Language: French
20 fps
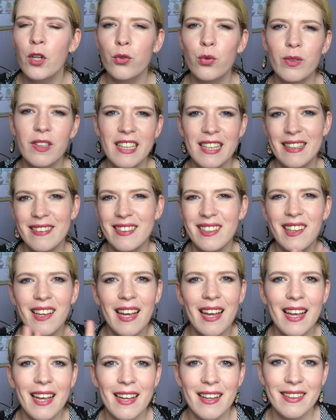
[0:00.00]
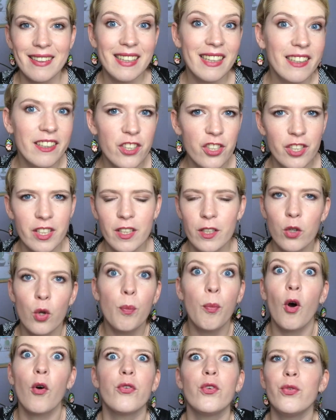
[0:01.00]
Tout est très clichés,
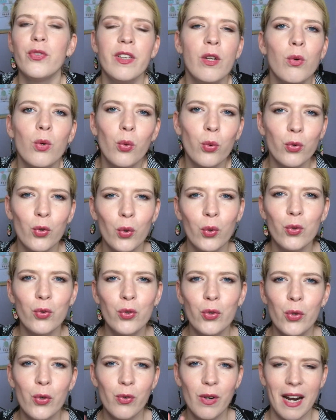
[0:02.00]
le prof de philo contre Dieu,